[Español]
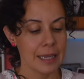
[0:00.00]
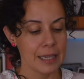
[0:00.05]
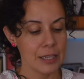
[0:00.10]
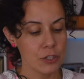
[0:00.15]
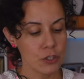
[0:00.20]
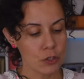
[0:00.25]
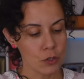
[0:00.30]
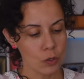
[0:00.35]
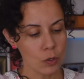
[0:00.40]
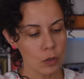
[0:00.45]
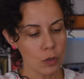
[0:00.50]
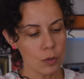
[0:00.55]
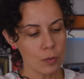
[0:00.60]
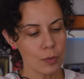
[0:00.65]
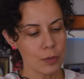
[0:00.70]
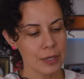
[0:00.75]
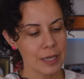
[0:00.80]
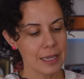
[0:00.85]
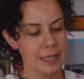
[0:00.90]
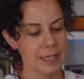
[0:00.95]
y solo lo
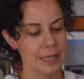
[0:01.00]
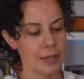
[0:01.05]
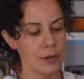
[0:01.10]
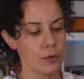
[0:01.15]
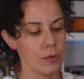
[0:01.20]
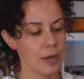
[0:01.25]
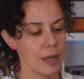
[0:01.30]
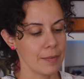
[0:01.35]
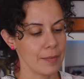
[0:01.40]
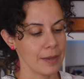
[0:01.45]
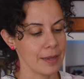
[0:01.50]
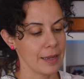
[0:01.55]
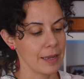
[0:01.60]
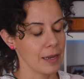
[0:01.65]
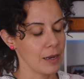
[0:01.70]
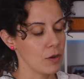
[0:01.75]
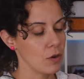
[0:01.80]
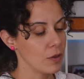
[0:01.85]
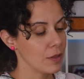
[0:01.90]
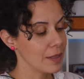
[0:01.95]
voy a hacer una
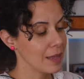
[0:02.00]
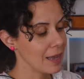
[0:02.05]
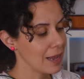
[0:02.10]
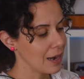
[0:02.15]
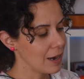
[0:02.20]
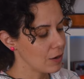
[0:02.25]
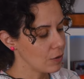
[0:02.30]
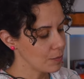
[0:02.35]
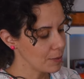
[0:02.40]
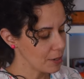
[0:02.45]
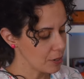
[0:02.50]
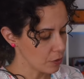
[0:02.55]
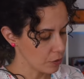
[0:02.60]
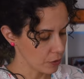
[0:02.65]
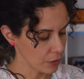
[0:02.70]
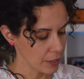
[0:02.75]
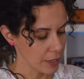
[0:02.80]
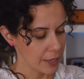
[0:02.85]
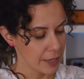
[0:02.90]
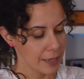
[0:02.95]
vez. Lo ideal a lo
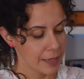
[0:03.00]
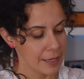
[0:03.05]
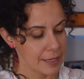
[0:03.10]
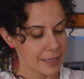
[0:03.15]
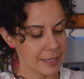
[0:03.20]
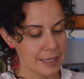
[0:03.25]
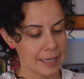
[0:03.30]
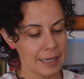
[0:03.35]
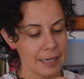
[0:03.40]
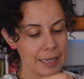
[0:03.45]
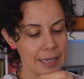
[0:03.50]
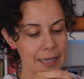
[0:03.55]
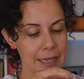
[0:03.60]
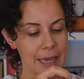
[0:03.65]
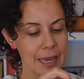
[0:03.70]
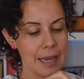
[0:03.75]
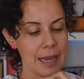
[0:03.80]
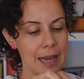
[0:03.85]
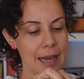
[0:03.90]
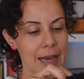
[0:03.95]
mejor
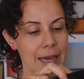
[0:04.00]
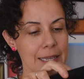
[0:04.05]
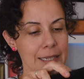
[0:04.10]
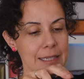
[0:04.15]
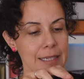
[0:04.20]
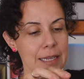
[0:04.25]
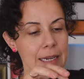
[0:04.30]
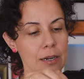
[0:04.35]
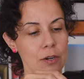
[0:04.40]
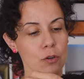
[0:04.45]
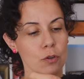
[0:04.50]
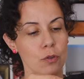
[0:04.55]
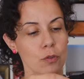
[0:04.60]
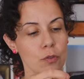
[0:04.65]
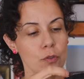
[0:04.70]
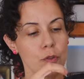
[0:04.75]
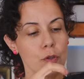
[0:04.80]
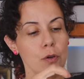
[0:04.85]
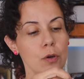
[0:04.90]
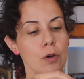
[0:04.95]
sería hacerlo
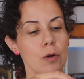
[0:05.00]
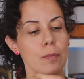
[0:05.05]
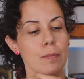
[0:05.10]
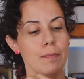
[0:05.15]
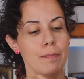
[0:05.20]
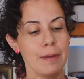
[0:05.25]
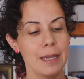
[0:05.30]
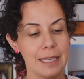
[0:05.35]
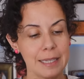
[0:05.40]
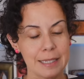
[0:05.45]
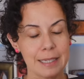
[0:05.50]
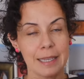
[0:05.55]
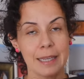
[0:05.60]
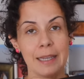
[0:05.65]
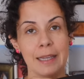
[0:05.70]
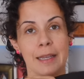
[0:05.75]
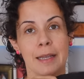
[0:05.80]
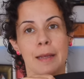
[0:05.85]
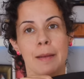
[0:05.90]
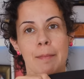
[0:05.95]
dos
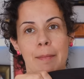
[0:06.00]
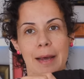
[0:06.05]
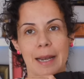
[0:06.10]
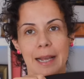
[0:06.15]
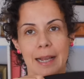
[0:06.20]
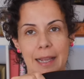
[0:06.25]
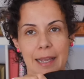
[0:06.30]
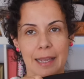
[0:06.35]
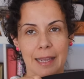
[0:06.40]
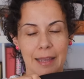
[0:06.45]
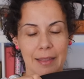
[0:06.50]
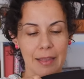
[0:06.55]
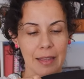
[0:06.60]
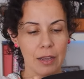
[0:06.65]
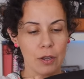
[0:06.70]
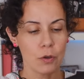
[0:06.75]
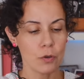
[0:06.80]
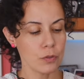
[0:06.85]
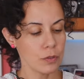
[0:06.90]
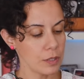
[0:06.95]
veces para que quede
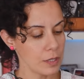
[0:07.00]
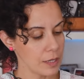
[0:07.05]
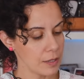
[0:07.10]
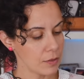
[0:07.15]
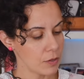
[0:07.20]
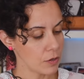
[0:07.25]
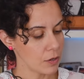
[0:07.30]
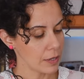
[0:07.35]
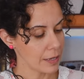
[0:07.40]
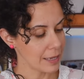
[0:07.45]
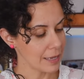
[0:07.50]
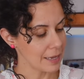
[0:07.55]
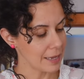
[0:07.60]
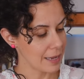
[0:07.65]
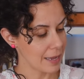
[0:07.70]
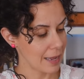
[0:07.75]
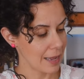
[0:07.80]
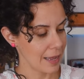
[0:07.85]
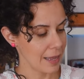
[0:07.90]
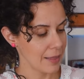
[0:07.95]
escondido
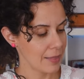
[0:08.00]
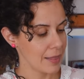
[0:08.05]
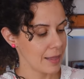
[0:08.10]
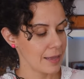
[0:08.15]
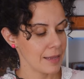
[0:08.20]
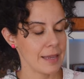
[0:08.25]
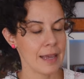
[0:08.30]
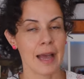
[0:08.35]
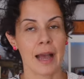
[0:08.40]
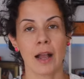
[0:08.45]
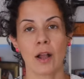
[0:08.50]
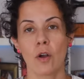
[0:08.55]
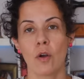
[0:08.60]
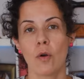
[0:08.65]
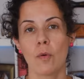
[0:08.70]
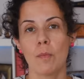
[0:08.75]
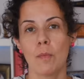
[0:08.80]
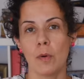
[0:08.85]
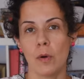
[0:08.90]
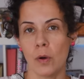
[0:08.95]
y quede ya
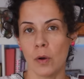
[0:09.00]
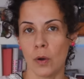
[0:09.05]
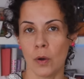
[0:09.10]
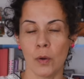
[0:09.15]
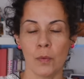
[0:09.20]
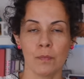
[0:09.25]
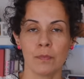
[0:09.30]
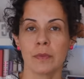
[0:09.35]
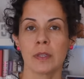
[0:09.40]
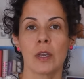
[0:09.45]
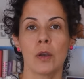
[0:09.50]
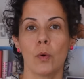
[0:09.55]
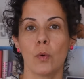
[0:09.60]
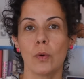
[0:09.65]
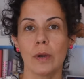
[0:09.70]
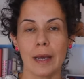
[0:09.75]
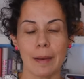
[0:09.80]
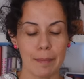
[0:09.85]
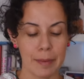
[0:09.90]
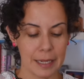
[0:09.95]
como
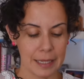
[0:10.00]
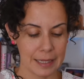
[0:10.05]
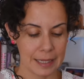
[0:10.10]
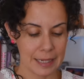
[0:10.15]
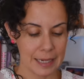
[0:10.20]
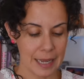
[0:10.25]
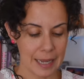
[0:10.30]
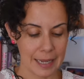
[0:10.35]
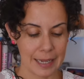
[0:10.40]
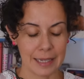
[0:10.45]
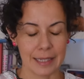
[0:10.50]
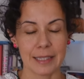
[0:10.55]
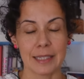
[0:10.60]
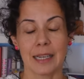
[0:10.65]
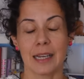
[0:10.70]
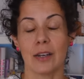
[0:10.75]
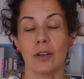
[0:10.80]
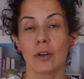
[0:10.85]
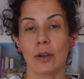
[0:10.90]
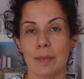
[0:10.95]
una pretina
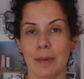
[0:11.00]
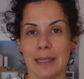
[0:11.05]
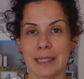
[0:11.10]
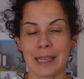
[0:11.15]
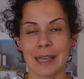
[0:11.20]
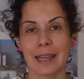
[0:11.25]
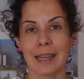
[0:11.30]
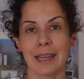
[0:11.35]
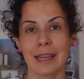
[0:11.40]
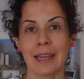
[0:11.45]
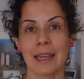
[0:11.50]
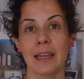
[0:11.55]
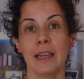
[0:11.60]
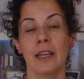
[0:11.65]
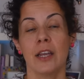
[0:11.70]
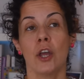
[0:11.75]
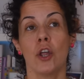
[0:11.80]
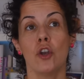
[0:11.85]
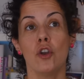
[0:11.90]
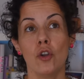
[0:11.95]
hecha. Lo que pasa es que
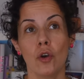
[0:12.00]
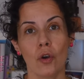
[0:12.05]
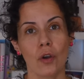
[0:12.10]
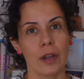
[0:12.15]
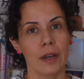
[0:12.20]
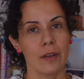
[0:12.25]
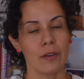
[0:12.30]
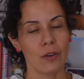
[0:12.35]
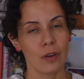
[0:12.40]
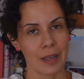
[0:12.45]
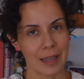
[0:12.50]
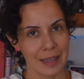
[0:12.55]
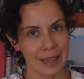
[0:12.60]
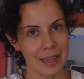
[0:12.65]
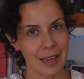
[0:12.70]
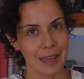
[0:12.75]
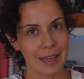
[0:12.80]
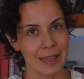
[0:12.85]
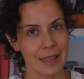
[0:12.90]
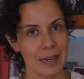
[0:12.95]
no creo que
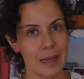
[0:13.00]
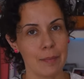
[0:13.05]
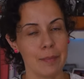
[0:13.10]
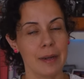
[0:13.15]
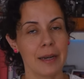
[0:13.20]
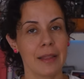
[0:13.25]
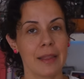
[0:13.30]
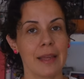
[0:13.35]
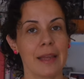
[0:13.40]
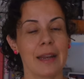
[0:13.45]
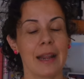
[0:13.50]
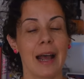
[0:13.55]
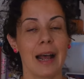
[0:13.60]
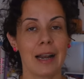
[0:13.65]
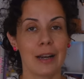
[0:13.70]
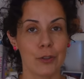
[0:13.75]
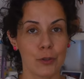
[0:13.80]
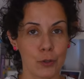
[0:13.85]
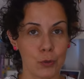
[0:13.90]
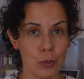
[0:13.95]
ella quiera perder
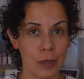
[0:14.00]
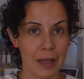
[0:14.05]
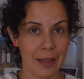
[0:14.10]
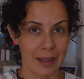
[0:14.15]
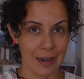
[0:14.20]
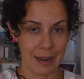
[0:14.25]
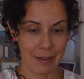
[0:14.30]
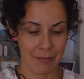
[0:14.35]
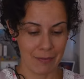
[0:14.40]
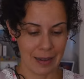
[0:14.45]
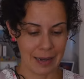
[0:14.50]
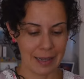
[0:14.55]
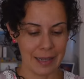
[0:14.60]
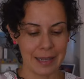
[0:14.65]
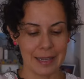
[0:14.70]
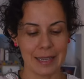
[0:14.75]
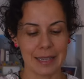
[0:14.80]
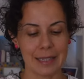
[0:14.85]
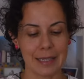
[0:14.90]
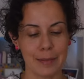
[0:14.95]
altura de la
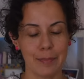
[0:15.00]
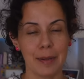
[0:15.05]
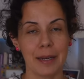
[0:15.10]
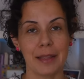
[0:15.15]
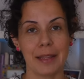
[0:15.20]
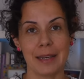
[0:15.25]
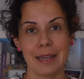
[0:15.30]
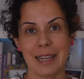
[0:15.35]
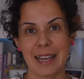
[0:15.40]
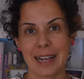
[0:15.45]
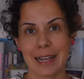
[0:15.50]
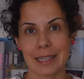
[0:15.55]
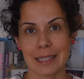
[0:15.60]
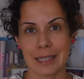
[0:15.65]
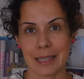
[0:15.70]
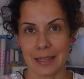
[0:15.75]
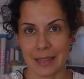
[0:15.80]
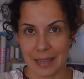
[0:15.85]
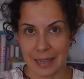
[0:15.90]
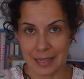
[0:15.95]
falda y así perdería
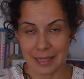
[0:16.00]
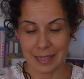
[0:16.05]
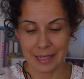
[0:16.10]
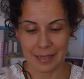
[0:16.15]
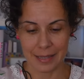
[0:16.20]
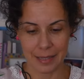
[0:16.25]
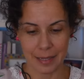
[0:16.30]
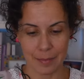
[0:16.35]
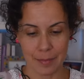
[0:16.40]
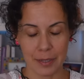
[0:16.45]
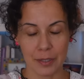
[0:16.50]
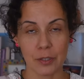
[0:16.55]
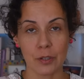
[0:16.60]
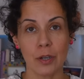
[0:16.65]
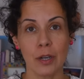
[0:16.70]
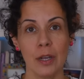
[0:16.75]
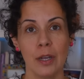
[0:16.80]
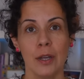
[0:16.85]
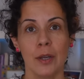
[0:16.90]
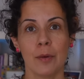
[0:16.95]
casi 10
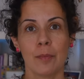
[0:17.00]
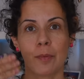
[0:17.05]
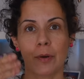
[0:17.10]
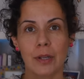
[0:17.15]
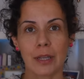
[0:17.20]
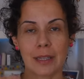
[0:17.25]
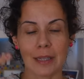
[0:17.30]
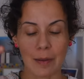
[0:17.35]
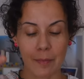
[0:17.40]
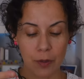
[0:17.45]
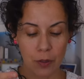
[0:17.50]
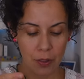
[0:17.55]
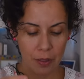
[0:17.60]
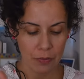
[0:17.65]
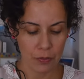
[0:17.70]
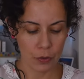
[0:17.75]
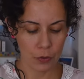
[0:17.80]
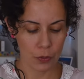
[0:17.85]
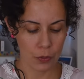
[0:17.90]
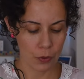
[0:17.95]
centímetros porque estamos
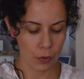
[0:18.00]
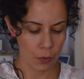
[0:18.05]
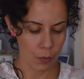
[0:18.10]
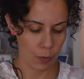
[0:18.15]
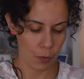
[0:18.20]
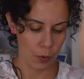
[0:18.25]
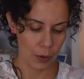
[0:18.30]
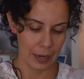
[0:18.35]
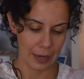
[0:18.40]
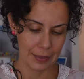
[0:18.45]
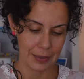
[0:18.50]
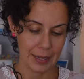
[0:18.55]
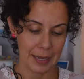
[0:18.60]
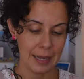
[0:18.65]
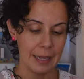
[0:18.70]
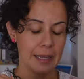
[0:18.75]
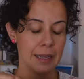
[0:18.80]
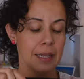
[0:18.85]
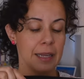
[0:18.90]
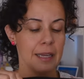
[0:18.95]
dando dos
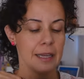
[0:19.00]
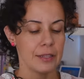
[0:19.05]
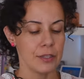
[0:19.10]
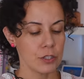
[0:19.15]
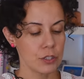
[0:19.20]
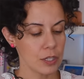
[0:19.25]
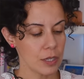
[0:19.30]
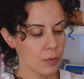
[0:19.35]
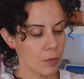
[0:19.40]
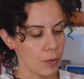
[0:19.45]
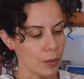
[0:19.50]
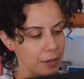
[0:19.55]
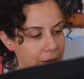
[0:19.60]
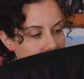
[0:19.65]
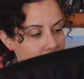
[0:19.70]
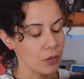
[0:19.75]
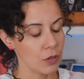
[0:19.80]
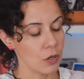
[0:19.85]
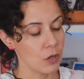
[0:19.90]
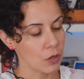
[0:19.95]
vueltas. Entonces,
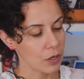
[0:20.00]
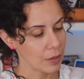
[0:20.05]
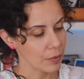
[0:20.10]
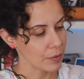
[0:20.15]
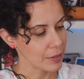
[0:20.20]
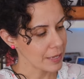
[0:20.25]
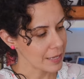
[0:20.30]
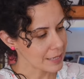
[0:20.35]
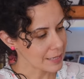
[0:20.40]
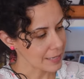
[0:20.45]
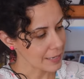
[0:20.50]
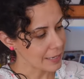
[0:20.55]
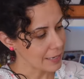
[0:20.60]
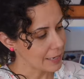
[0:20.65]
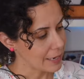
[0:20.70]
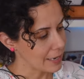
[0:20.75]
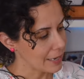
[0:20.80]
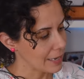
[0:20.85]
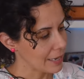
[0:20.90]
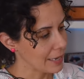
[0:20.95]
bueno, lo que voy a
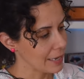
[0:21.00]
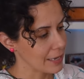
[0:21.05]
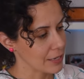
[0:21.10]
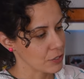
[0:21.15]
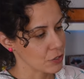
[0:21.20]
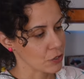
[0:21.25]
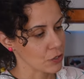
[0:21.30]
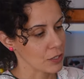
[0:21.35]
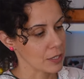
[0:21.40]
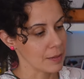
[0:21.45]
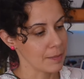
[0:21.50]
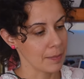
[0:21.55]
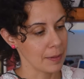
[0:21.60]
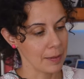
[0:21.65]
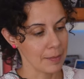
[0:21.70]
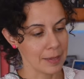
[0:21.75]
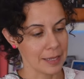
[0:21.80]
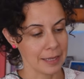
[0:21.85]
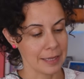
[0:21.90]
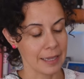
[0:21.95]
hacer es eso,
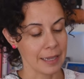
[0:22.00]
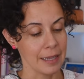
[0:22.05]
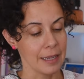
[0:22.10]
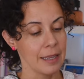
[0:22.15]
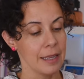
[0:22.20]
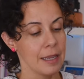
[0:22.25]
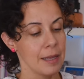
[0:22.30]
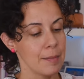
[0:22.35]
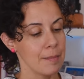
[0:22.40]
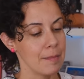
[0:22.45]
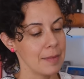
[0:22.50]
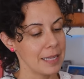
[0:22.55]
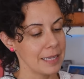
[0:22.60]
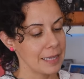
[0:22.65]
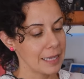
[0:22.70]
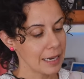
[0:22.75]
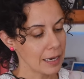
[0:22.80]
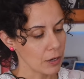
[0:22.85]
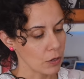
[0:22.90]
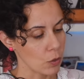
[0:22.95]
simplemente
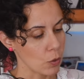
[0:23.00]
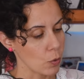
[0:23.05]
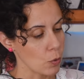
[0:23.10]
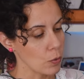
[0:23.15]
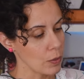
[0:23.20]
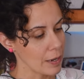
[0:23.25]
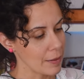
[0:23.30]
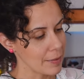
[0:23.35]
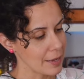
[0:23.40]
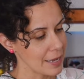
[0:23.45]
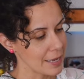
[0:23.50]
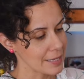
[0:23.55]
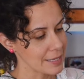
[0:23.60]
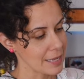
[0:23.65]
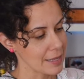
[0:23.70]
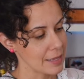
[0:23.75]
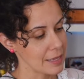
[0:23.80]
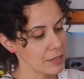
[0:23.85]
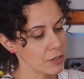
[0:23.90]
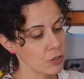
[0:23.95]
meterlo una vez
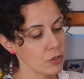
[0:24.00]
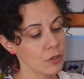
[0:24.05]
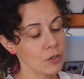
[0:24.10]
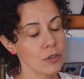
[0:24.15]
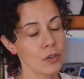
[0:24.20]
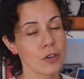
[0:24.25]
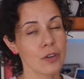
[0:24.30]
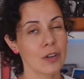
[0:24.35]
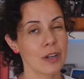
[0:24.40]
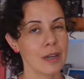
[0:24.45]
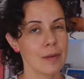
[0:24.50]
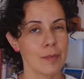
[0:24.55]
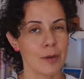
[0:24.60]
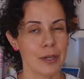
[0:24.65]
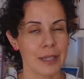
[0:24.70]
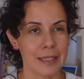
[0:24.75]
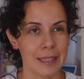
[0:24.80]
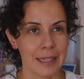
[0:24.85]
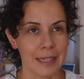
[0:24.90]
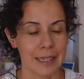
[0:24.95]
hacia adentro no creo que le
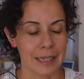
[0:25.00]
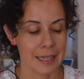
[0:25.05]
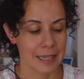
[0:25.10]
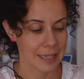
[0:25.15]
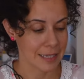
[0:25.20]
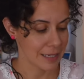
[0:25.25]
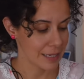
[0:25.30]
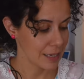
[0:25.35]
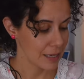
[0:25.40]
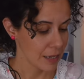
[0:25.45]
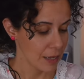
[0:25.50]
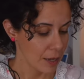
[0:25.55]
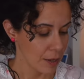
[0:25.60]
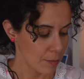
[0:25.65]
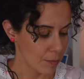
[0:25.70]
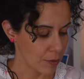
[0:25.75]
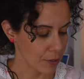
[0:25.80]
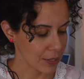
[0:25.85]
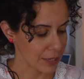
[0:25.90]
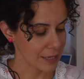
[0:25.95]
moleste ni nada así,
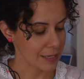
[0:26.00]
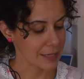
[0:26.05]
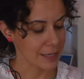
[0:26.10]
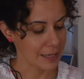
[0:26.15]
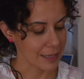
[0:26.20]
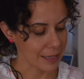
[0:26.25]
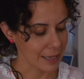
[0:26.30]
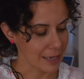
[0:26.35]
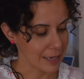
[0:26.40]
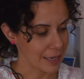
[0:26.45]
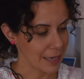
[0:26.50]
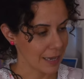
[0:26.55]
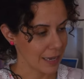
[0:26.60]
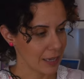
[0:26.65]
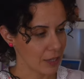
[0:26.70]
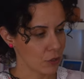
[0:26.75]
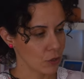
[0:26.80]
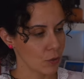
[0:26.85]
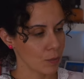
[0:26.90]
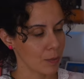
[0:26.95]
porque si tiene
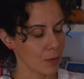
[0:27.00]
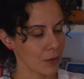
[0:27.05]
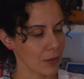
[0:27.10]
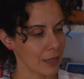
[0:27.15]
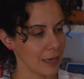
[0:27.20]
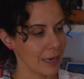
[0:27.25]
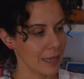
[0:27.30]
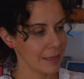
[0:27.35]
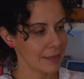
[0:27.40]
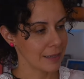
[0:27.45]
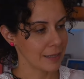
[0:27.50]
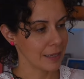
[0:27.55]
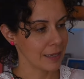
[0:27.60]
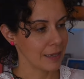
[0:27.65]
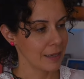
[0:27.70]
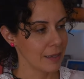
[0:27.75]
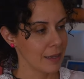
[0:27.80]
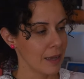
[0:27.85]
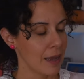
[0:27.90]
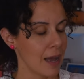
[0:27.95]
esto por
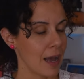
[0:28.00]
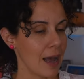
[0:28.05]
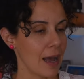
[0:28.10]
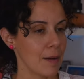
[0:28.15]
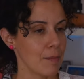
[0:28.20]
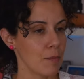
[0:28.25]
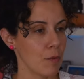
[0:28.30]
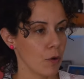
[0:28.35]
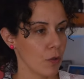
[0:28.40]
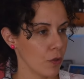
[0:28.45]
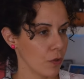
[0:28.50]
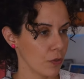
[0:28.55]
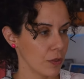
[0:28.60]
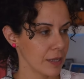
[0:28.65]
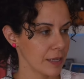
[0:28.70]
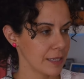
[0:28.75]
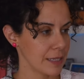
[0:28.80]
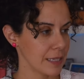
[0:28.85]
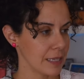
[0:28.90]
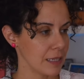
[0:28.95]
delante, a modo
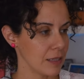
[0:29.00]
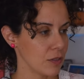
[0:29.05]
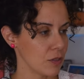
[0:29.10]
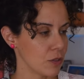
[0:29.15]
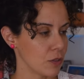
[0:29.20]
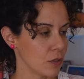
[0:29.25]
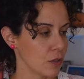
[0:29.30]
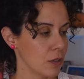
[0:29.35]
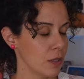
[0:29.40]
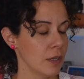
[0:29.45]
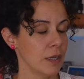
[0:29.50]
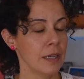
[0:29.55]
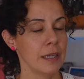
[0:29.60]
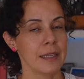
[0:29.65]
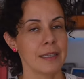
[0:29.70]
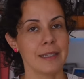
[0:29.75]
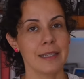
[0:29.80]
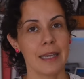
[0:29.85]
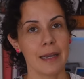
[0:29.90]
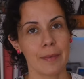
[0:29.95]
de cinto,
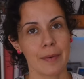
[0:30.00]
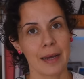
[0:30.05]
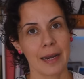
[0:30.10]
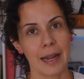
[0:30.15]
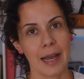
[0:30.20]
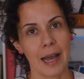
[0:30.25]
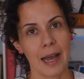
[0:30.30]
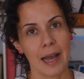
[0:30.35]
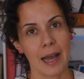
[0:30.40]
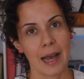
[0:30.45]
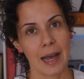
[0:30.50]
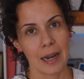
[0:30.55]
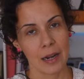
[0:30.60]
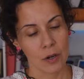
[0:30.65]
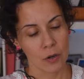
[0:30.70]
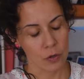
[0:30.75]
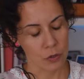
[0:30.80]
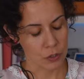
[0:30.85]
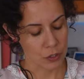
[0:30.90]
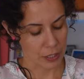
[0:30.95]
llevará
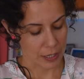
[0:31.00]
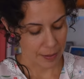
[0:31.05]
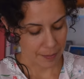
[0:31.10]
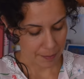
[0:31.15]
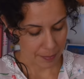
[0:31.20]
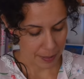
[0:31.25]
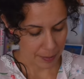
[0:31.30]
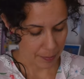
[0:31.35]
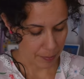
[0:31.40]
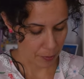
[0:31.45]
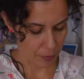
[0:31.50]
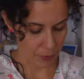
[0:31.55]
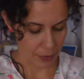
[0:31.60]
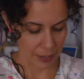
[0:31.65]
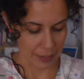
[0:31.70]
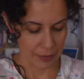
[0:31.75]
algo siempre por